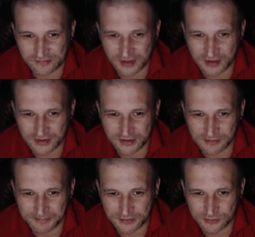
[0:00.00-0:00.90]
э, VK
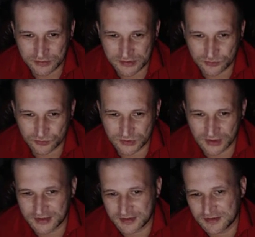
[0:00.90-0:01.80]
Helper, то есть
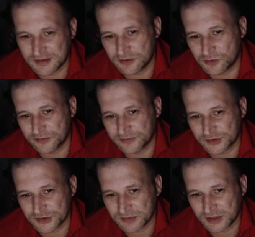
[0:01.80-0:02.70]
удаление диалогов
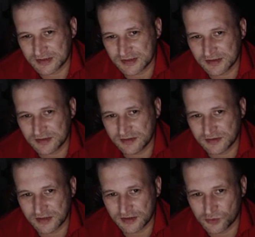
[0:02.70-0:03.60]
нажимаете
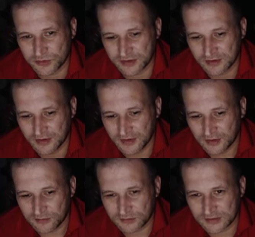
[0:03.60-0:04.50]
и диалоги
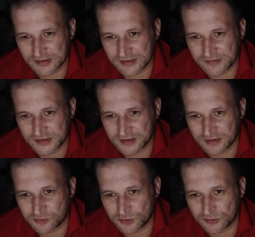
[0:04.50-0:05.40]
вот эти
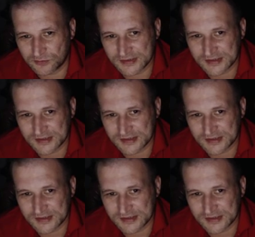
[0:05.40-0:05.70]
все, которые у